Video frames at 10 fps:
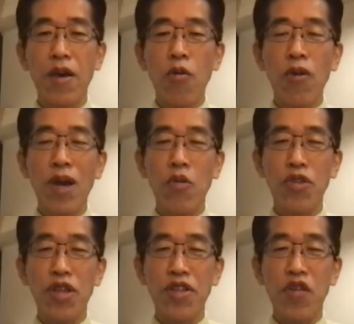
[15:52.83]
今回もどっ
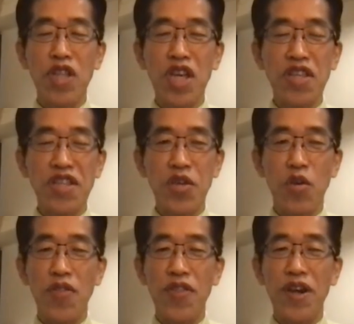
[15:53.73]
ちかというと話題で選挙
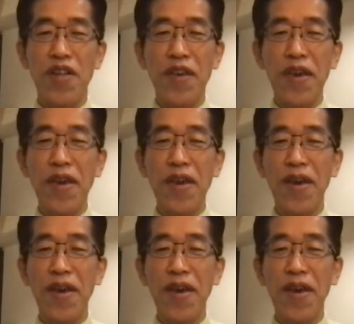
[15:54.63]
があったからね。